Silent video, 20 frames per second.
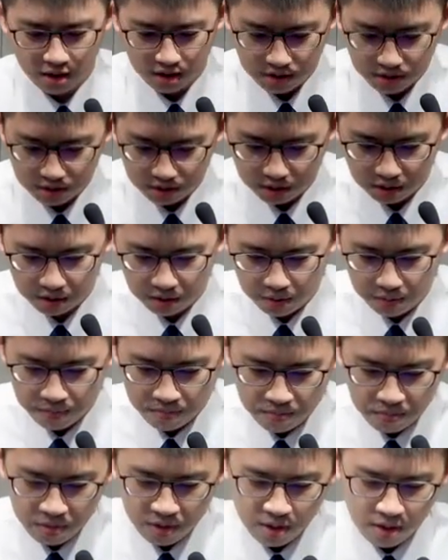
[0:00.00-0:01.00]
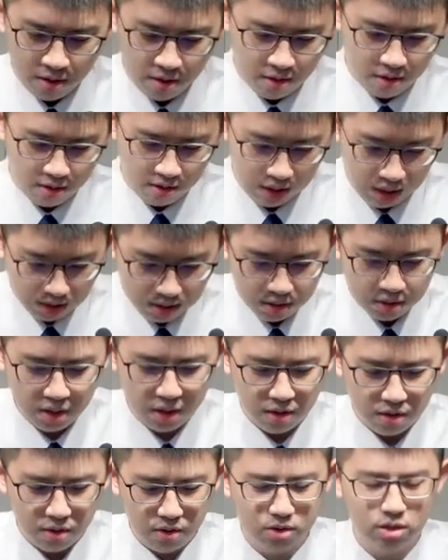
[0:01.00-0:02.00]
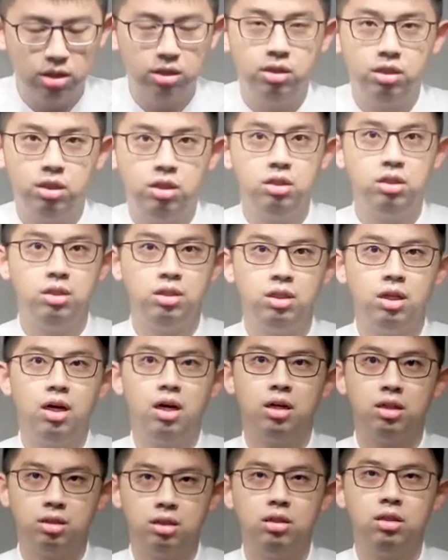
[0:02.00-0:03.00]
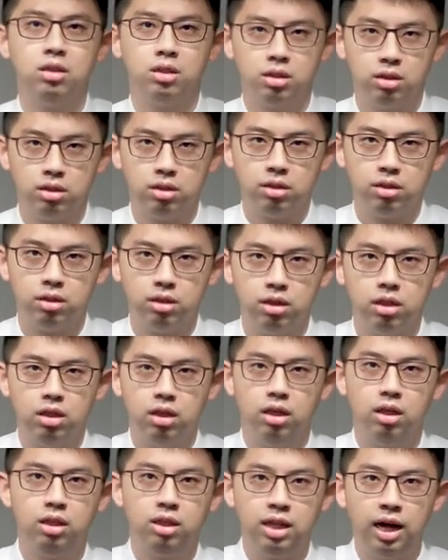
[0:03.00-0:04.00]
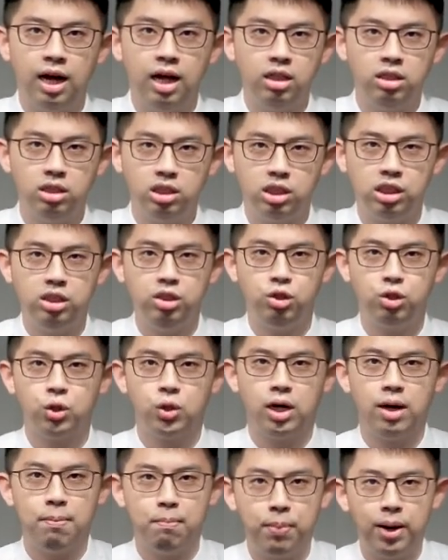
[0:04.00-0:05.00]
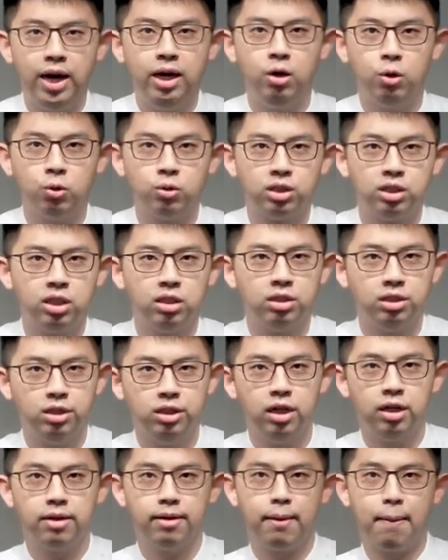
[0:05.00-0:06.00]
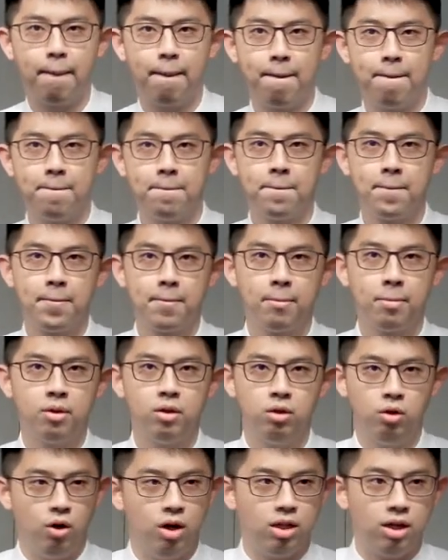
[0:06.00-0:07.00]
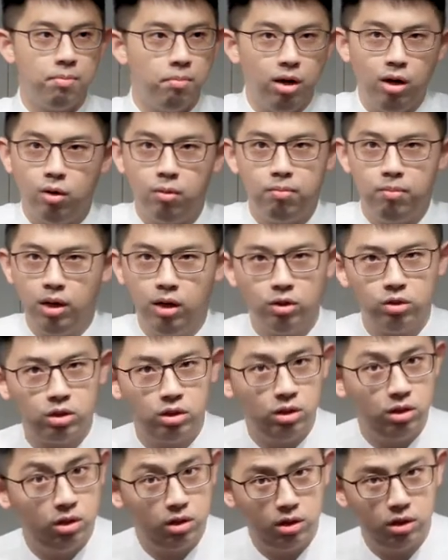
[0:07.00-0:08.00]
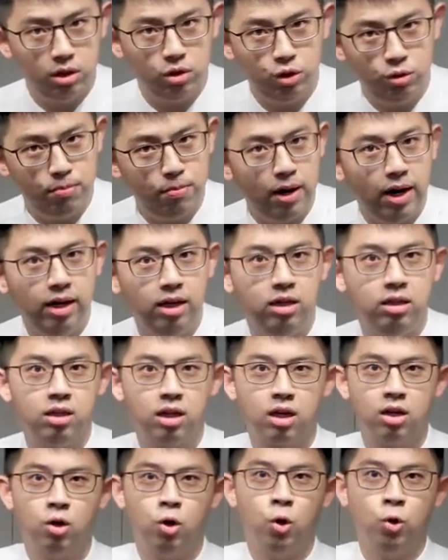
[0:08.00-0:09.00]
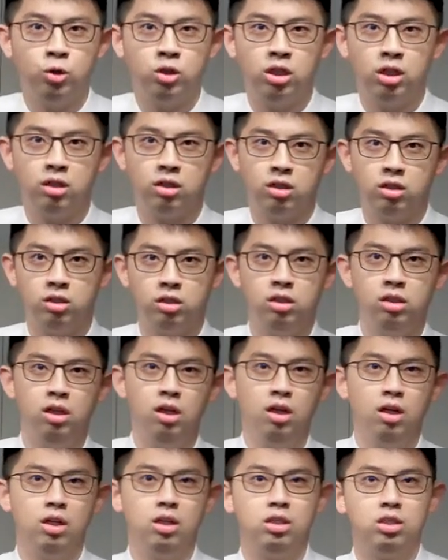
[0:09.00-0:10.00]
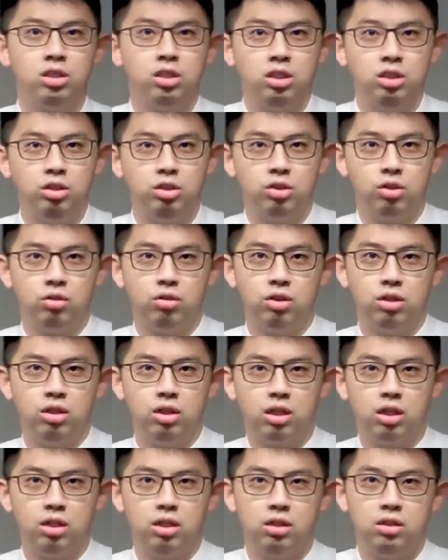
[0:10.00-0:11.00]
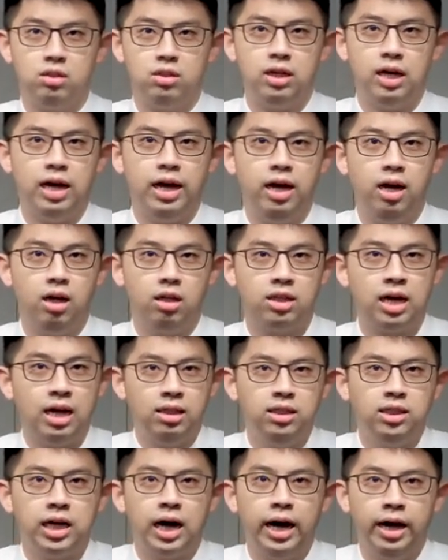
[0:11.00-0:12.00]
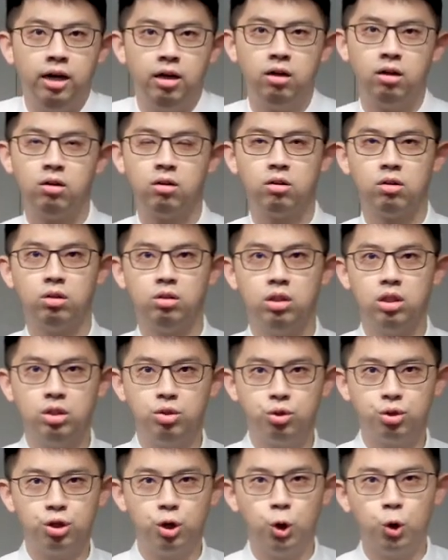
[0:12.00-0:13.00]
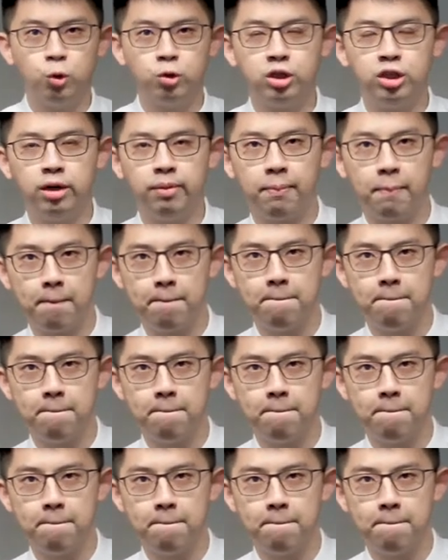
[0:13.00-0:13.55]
这个他知道，哈，神提醒他，真的贪心就和拜偶像一样。有啊，他没有没有实质的去拜那个偶像，可是心中的那个财了，贪财那就是偶像。